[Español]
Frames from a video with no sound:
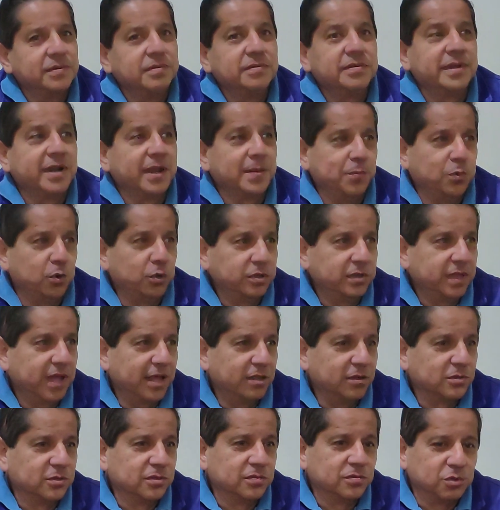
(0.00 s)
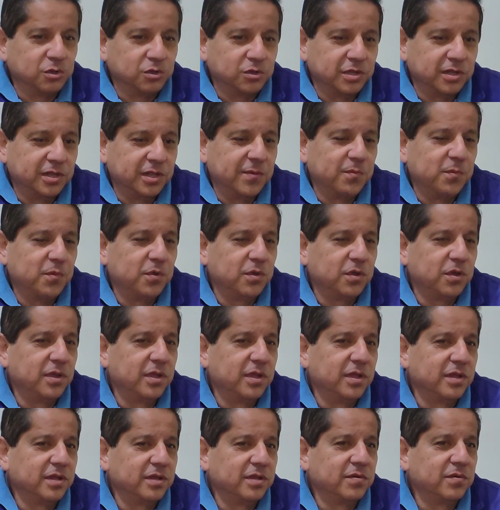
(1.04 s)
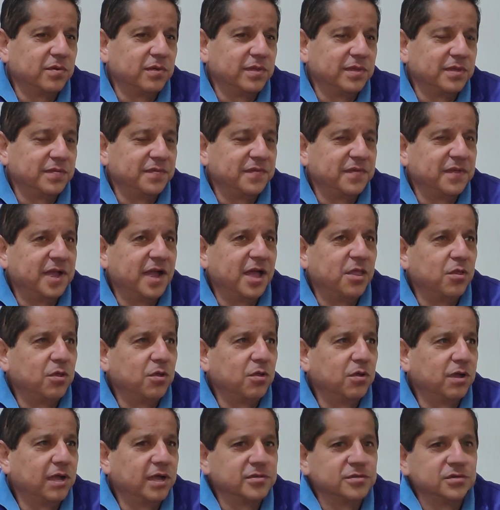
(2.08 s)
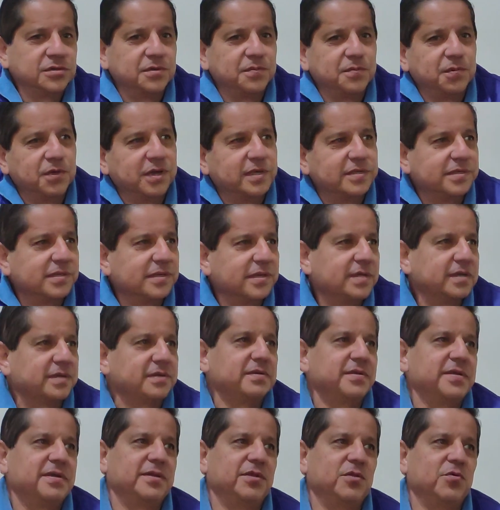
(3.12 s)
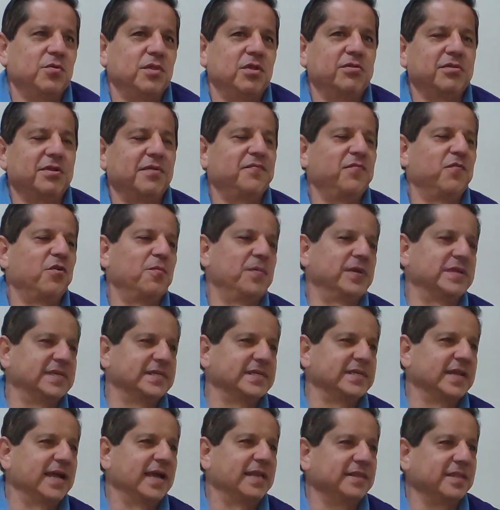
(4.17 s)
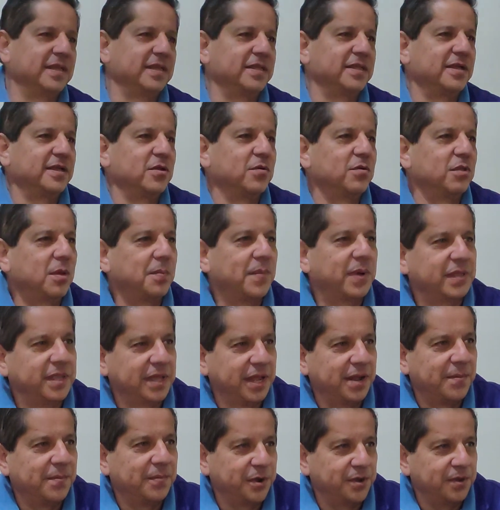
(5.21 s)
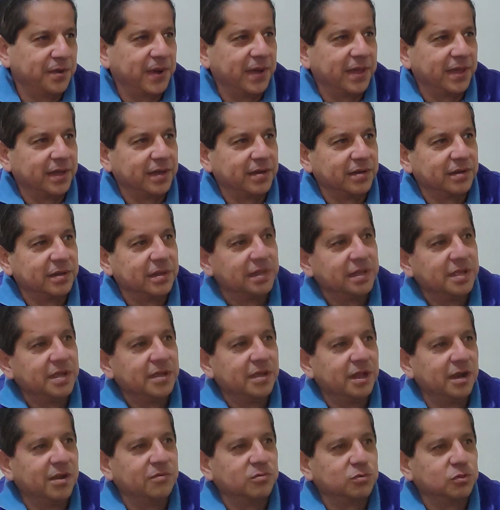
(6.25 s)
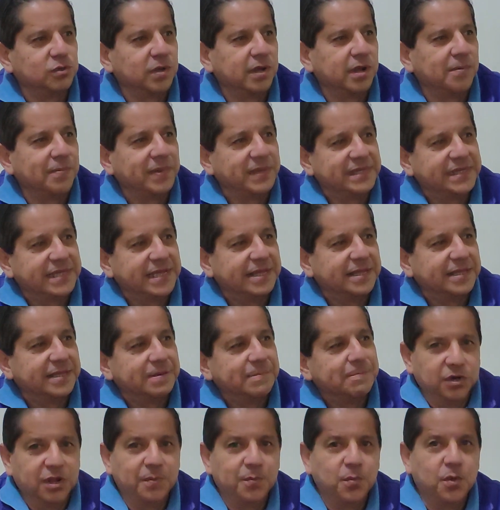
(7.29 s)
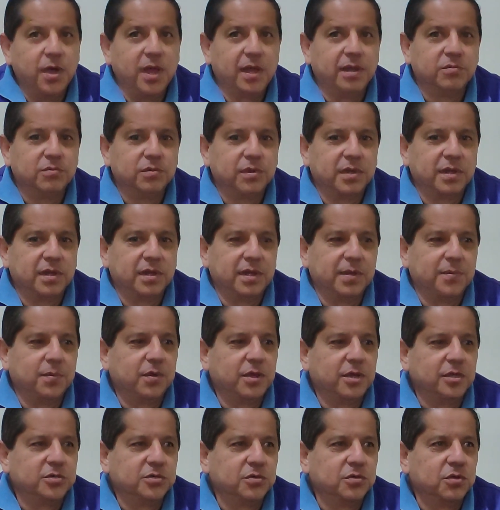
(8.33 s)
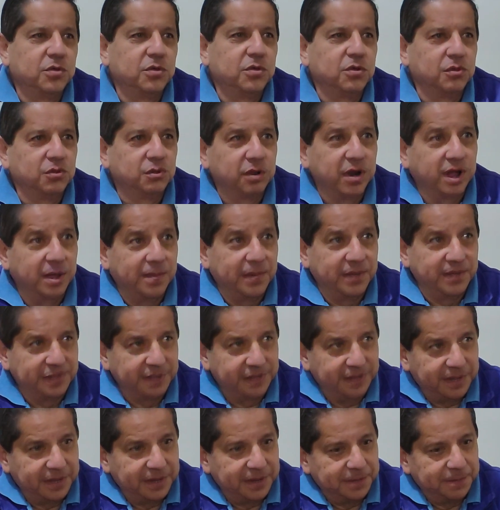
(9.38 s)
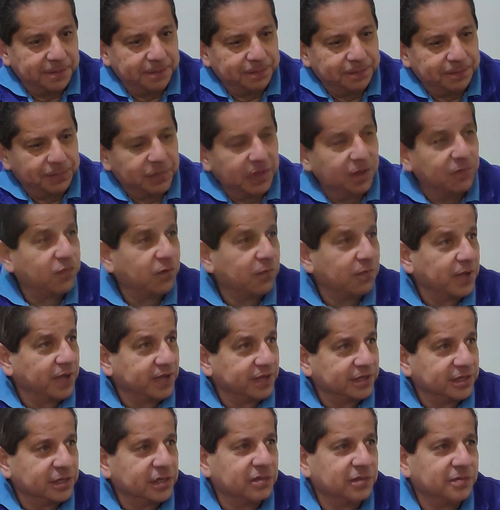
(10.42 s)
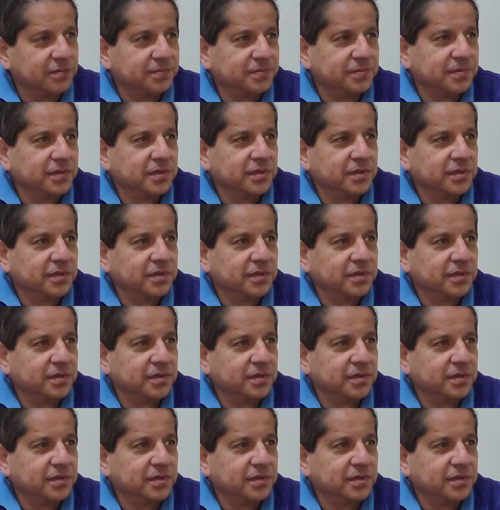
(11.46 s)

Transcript: reportados. No tenemos eh, cuantificados los casos porque de una u otra forma se hacen atender de una manera privada el usuario, el paciente. Hemos, hemos hecho unos cronogramas de, de fumigación